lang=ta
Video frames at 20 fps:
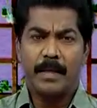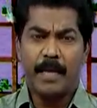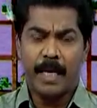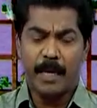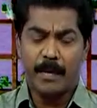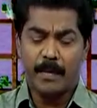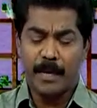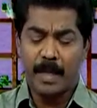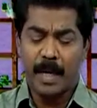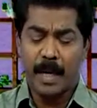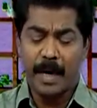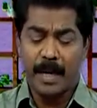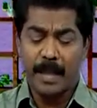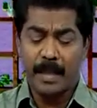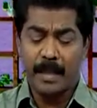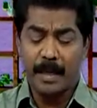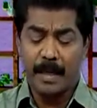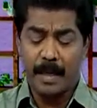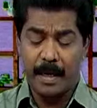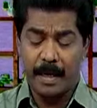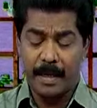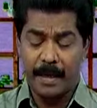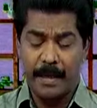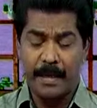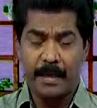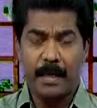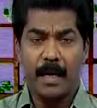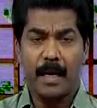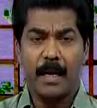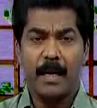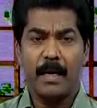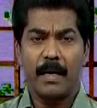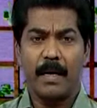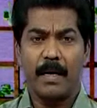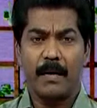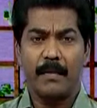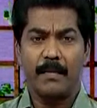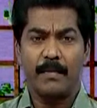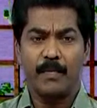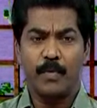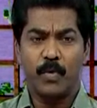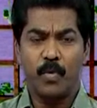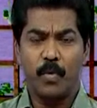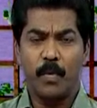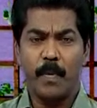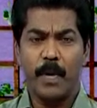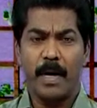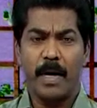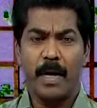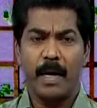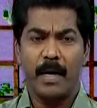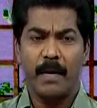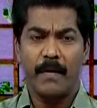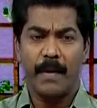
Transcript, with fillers: எகிப்தில் அடைந்த இன்னல்கள் துன்பங்கள்